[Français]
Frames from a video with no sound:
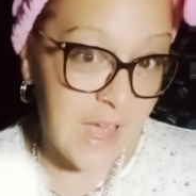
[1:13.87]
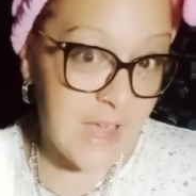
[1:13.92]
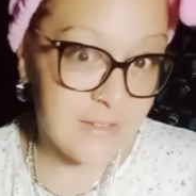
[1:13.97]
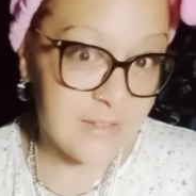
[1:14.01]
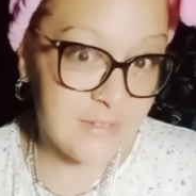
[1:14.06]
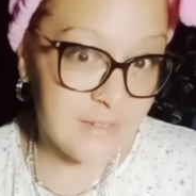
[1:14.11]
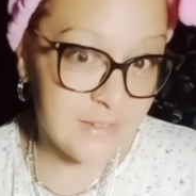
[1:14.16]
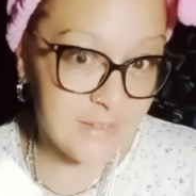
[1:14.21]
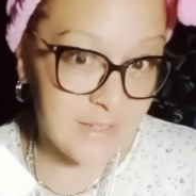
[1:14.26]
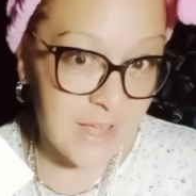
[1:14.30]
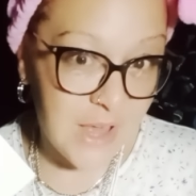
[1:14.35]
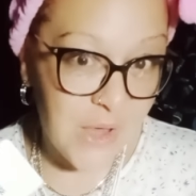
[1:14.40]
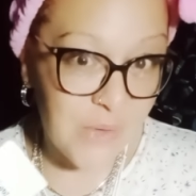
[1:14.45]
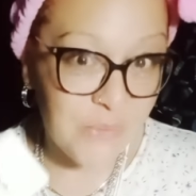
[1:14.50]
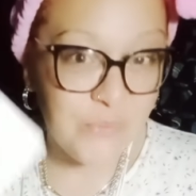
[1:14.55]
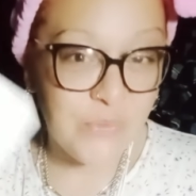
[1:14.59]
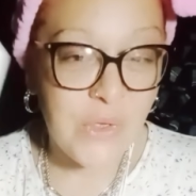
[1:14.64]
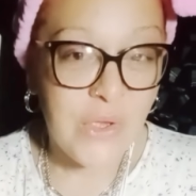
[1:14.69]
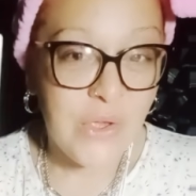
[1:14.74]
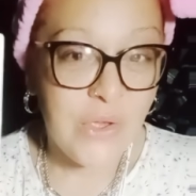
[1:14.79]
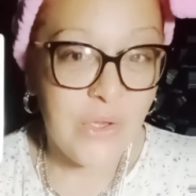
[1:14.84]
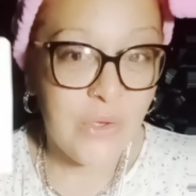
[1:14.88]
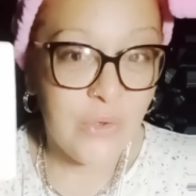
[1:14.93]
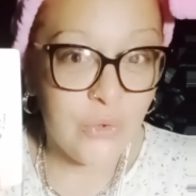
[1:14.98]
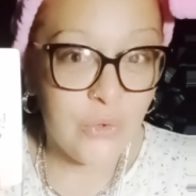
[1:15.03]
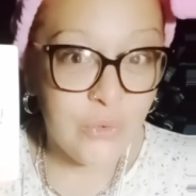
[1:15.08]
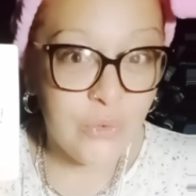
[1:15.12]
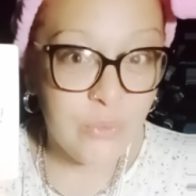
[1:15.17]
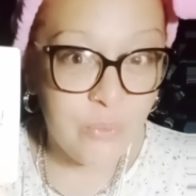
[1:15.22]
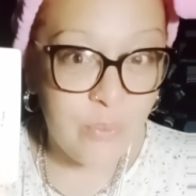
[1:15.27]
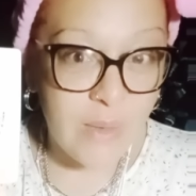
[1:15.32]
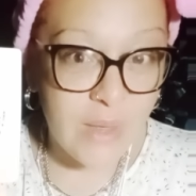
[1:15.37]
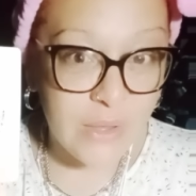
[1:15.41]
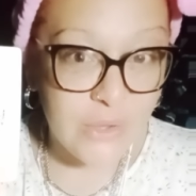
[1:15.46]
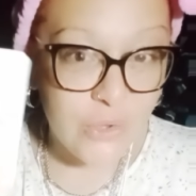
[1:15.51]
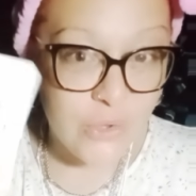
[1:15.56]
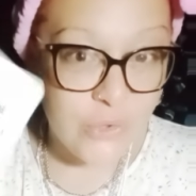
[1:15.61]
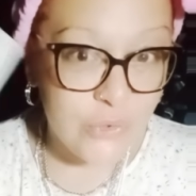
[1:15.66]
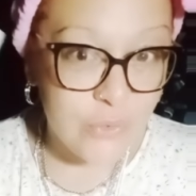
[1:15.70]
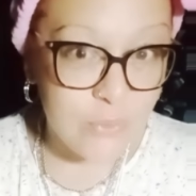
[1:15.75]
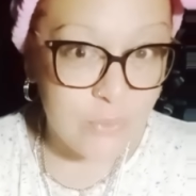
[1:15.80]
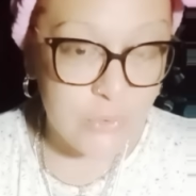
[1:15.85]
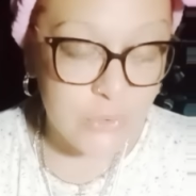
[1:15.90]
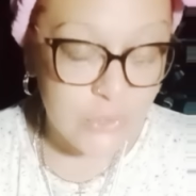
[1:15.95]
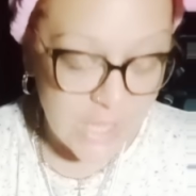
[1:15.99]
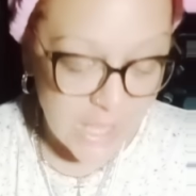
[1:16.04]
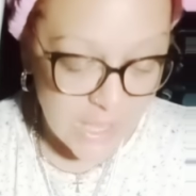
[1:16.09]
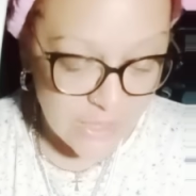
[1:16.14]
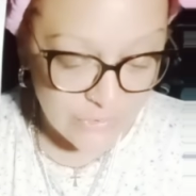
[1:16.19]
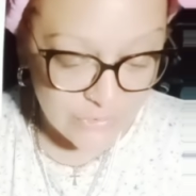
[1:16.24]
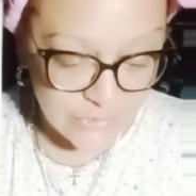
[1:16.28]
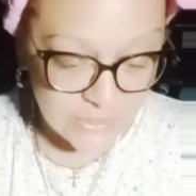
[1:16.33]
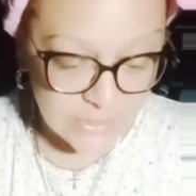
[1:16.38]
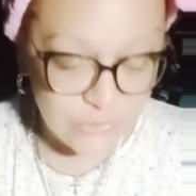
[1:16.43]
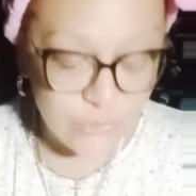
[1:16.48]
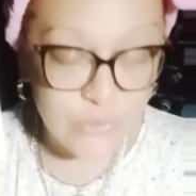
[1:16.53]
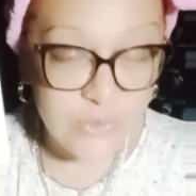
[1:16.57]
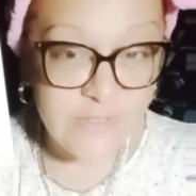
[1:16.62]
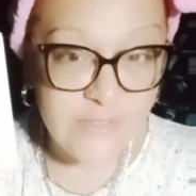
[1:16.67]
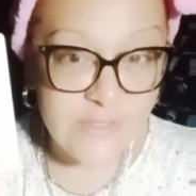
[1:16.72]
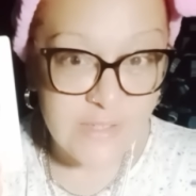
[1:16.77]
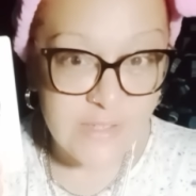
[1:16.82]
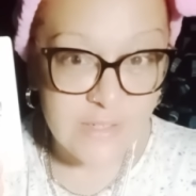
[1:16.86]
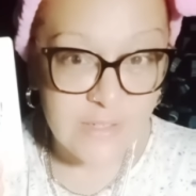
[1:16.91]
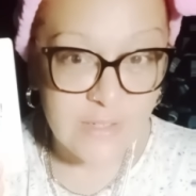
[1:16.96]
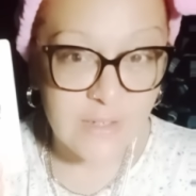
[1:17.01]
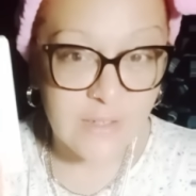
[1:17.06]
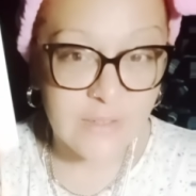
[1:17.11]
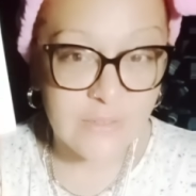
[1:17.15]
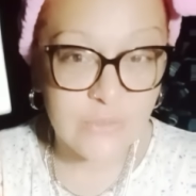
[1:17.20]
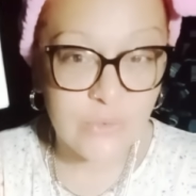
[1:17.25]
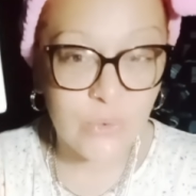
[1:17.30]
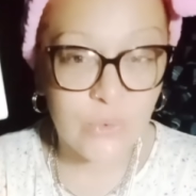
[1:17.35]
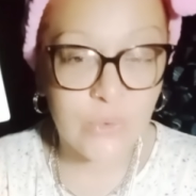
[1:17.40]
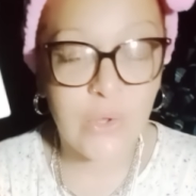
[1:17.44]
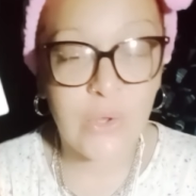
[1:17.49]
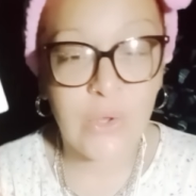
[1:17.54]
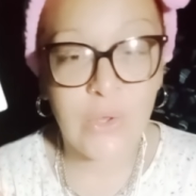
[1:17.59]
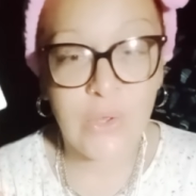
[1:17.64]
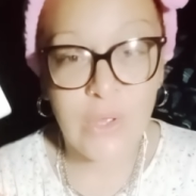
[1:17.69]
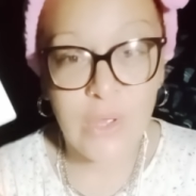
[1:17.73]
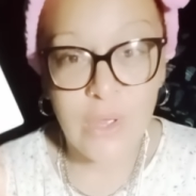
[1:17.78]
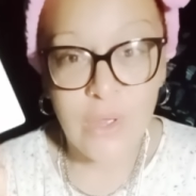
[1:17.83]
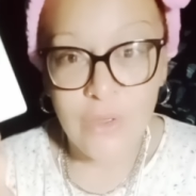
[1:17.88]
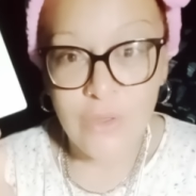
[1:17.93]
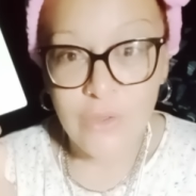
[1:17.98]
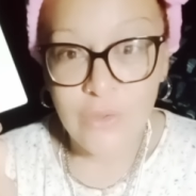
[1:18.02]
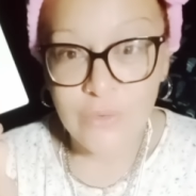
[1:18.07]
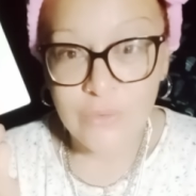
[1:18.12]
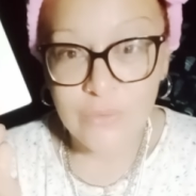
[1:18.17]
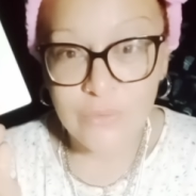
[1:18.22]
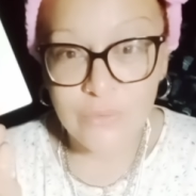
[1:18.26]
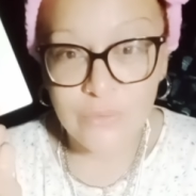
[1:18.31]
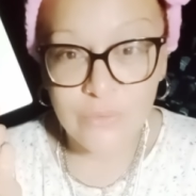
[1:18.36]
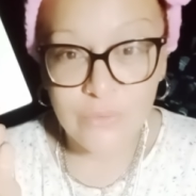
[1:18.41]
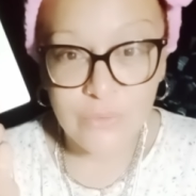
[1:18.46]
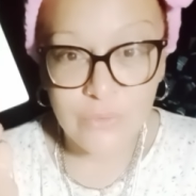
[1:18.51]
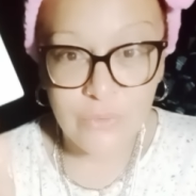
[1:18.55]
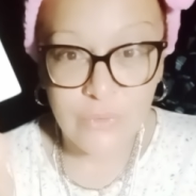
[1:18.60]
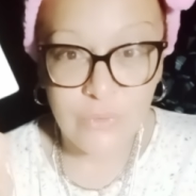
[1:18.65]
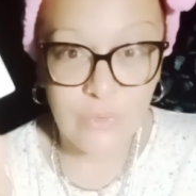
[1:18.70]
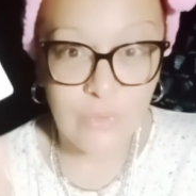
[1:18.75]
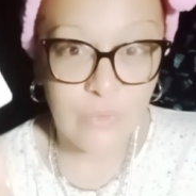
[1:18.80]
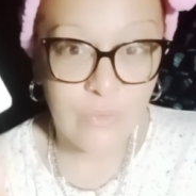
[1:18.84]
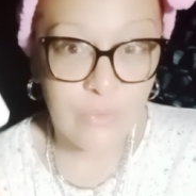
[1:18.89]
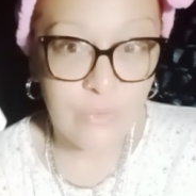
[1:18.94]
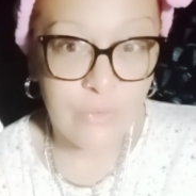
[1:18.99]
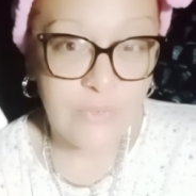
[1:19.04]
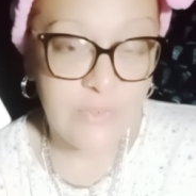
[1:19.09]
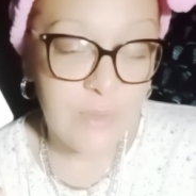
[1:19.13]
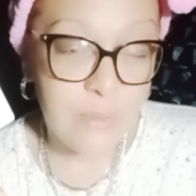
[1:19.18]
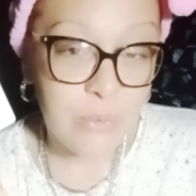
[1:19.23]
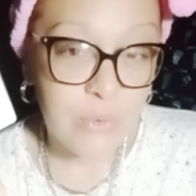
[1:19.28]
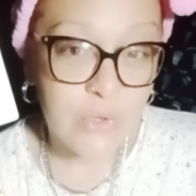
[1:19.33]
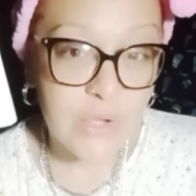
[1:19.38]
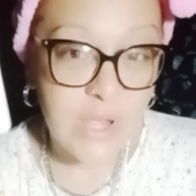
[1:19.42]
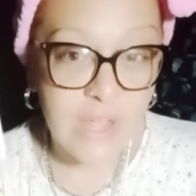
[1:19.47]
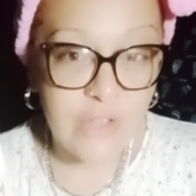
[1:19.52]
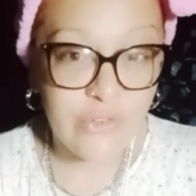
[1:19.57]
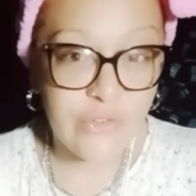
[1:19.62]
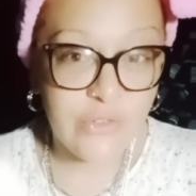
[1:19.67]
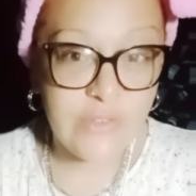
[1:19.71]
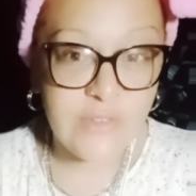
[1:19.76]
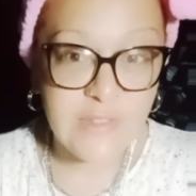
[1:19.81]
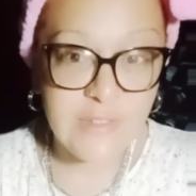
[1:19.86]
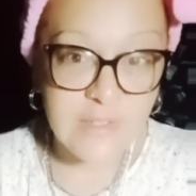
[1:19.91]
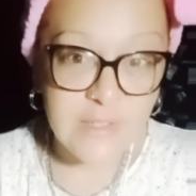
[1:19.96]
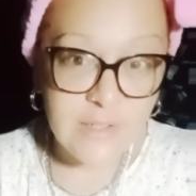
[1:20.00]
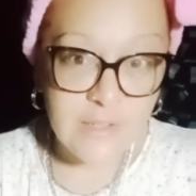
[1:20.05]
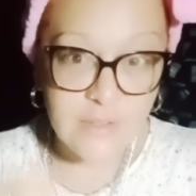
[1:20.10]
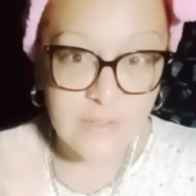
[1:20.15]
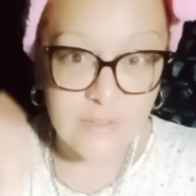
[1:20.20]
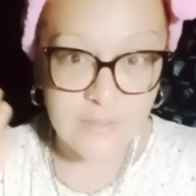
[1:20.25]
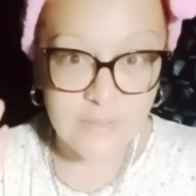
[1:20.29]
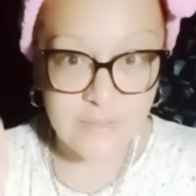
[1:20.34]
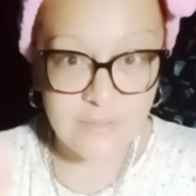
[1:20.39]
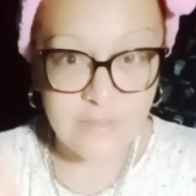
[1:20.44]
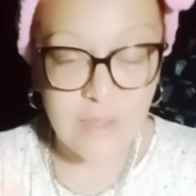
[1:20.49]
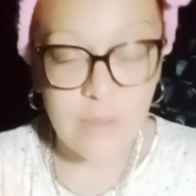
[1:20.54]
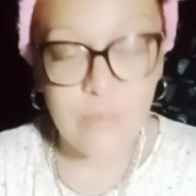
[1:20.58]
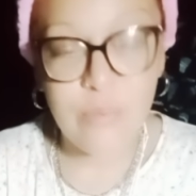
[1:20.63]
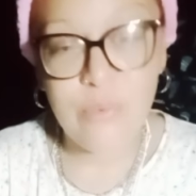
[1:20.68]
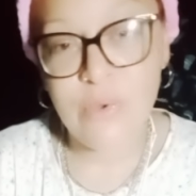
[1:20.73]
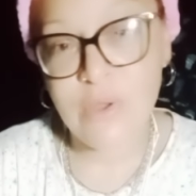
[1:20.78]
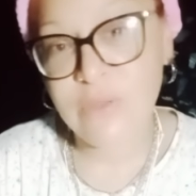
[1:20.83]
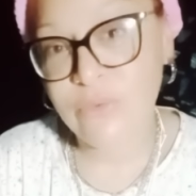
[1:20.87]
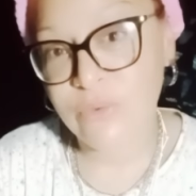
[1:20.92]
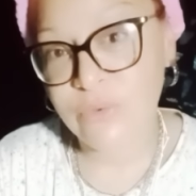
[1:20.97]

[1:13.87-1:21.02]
etc. Une période de blocage qui est utile. Donc ces blocages utiles, ça peut être